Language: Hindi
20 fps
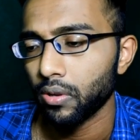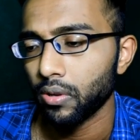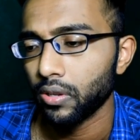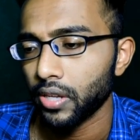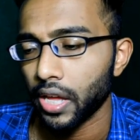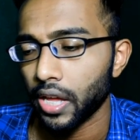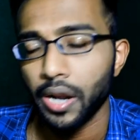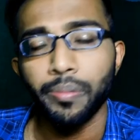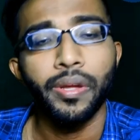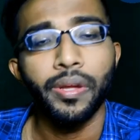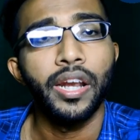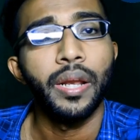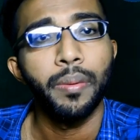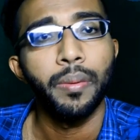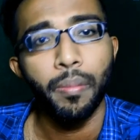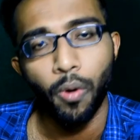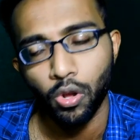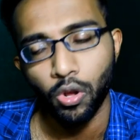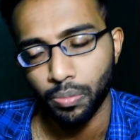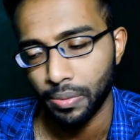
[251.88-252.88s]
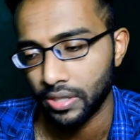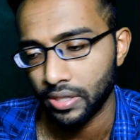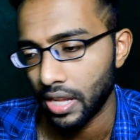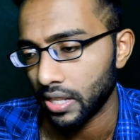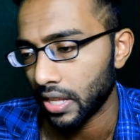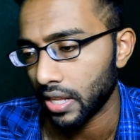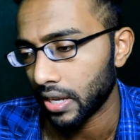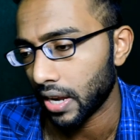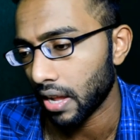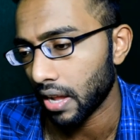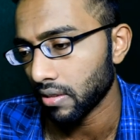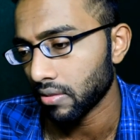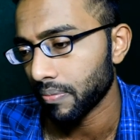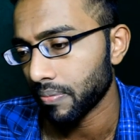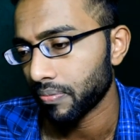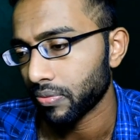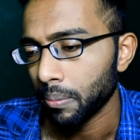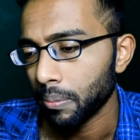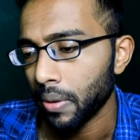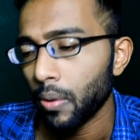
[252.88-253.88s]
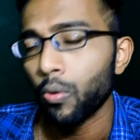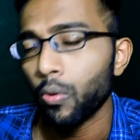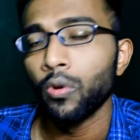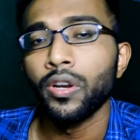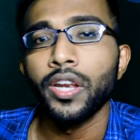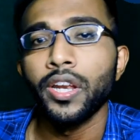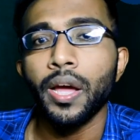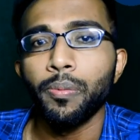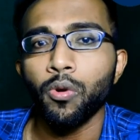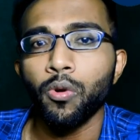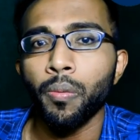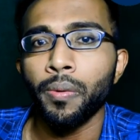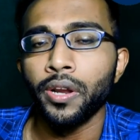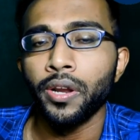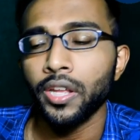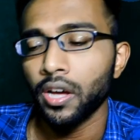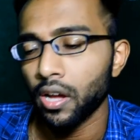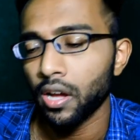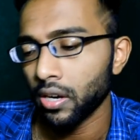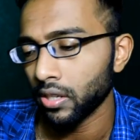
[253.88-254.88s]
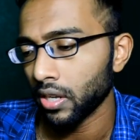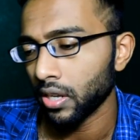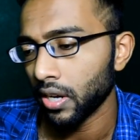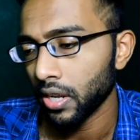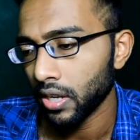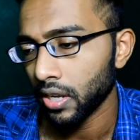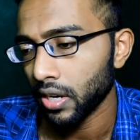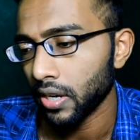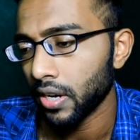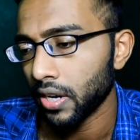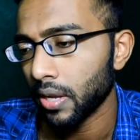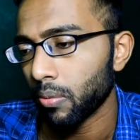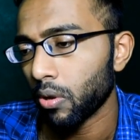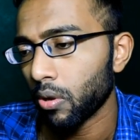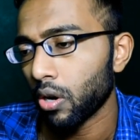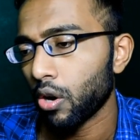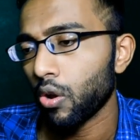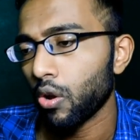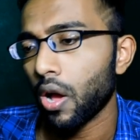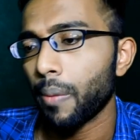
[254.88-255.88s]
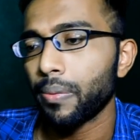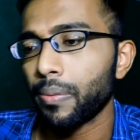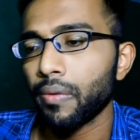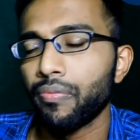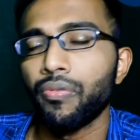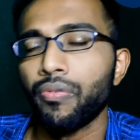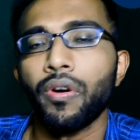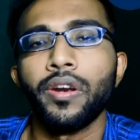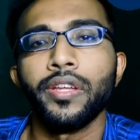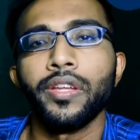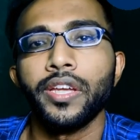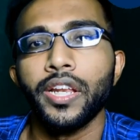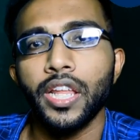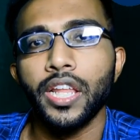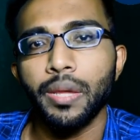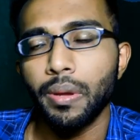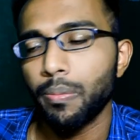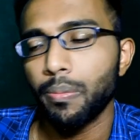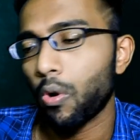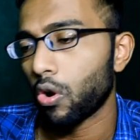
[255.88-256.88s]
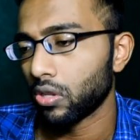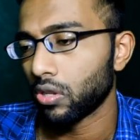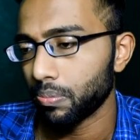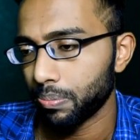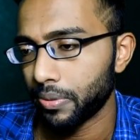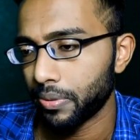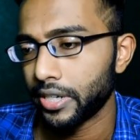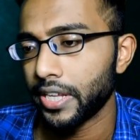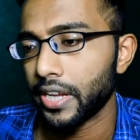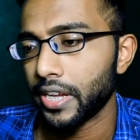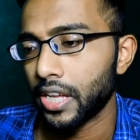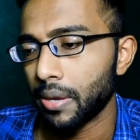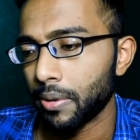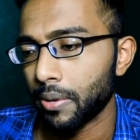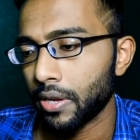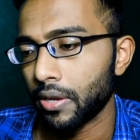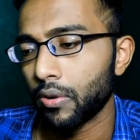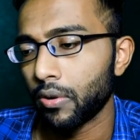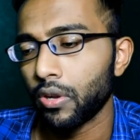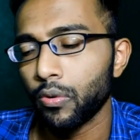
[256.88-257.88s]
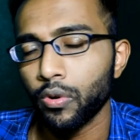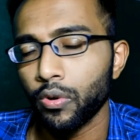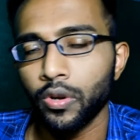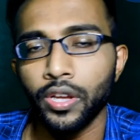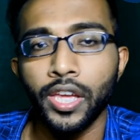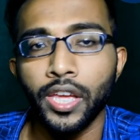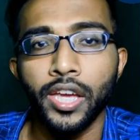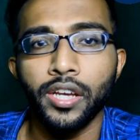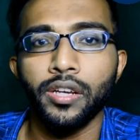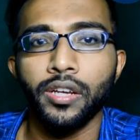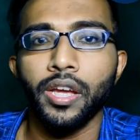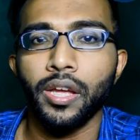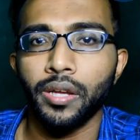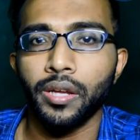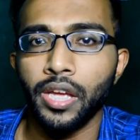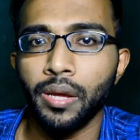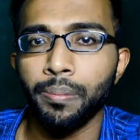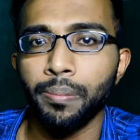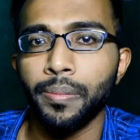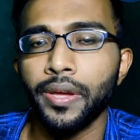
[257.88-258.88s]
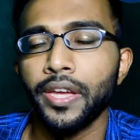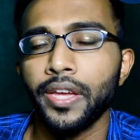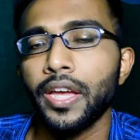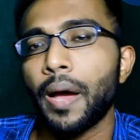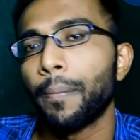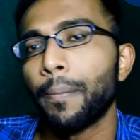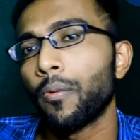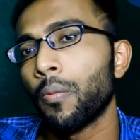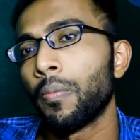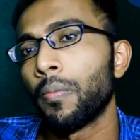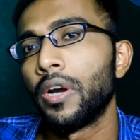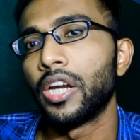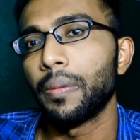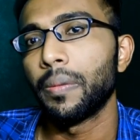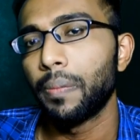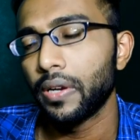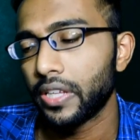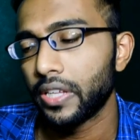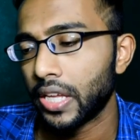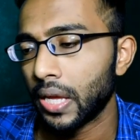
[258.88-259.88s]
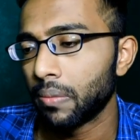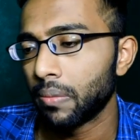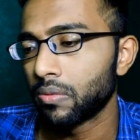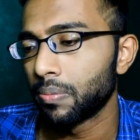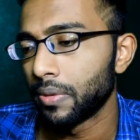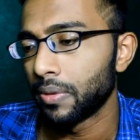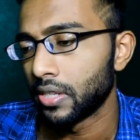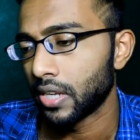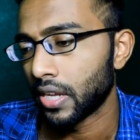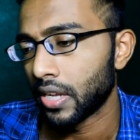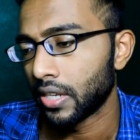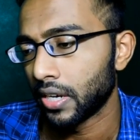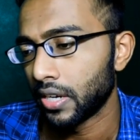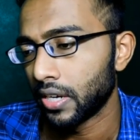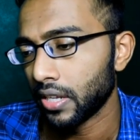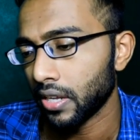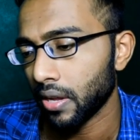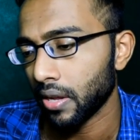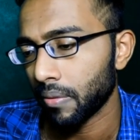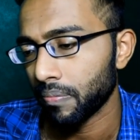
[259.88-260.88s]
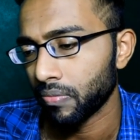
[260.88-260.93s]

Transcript: कैरम खेलने में बहुत मज़ा आता है गैस मैं ओनली आपको मनी अर्न करने के लिए नहीं बोल रहा हूँ आपके फन के लिए भी बहुत बढ़िया गेम है एक गेम में ही आपको मल्टीपल गेम्स मिल जाएंगे ठीक है